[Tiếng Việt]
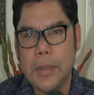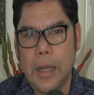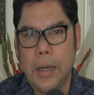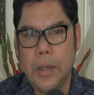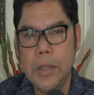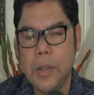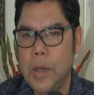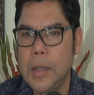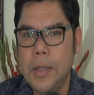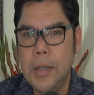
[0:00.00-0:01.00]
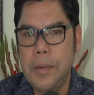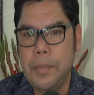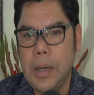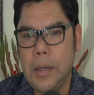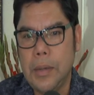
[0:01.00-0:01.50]
thôi à, nói thôi
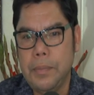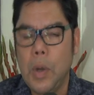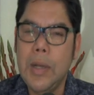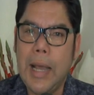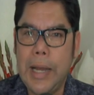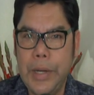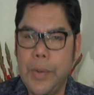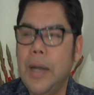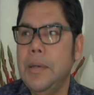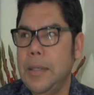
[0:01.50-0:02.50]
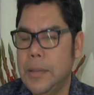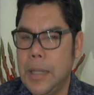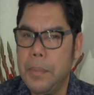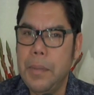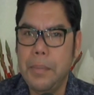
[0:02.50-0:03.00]
à, mỗi ngày đều đến
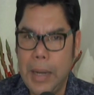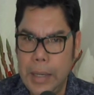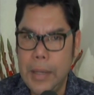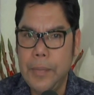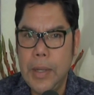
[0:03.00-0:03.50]
thăm bác bảy